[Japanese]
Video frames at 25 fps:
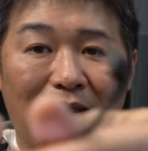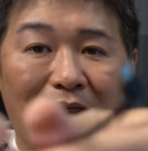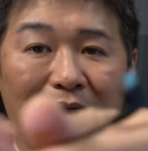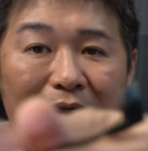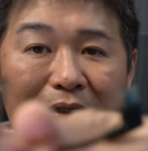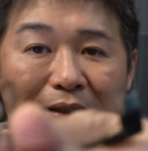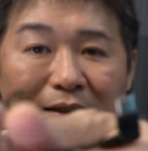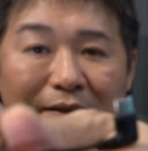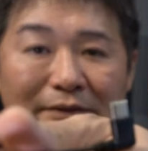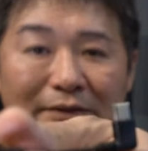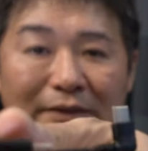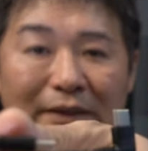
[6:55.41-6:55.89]

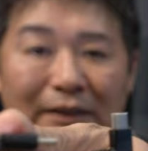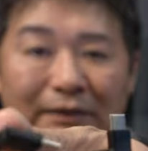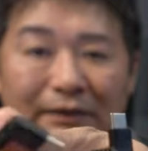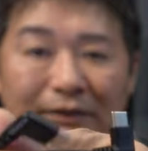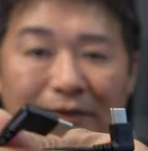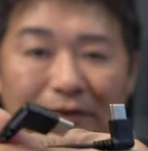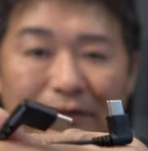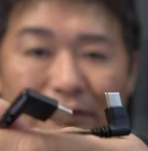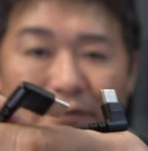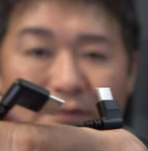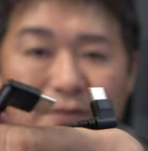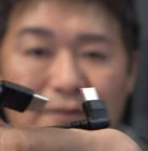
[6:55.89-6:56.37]
シャッ
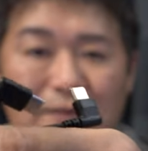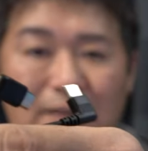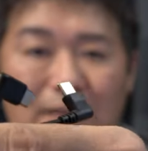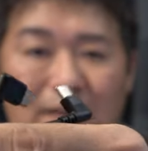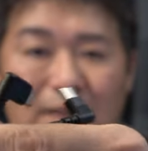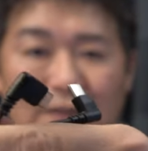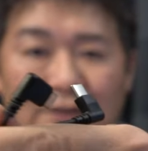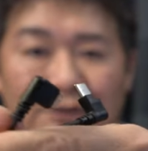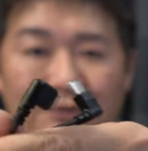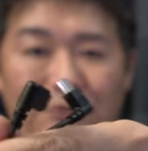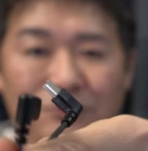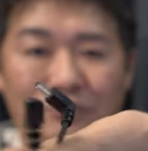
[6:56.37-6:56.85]

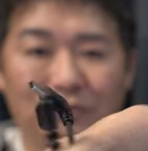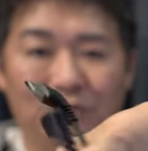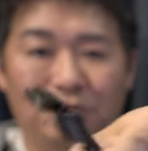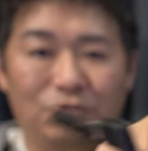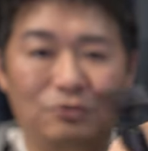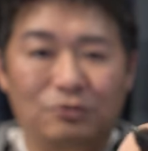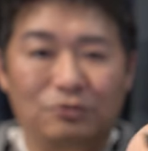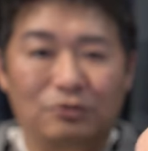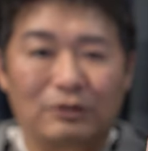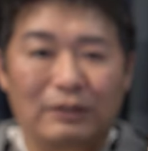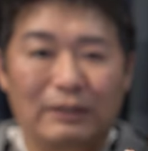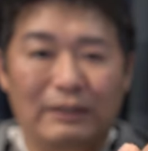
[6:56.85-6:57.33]
ター用の
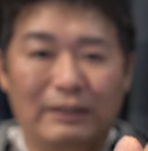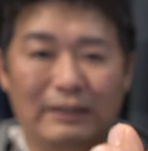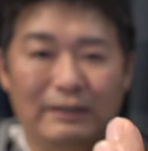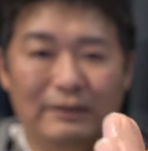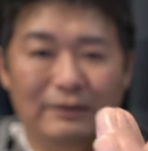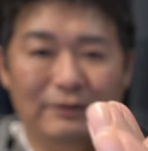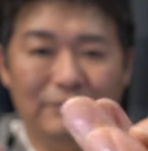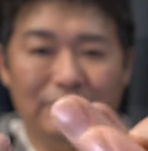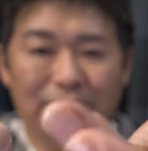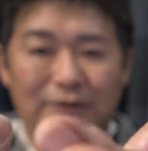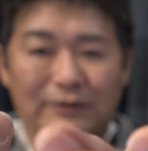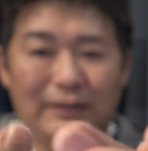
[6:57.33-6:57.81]
コードかな。
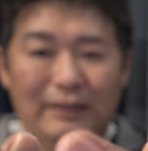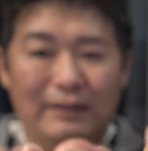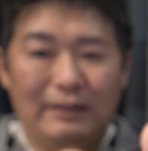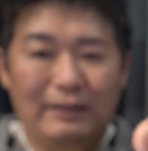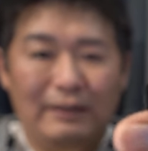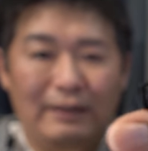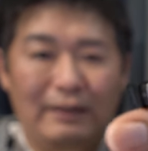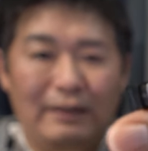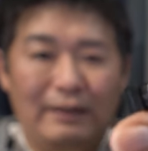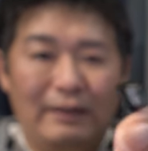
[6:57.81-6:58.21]
これね。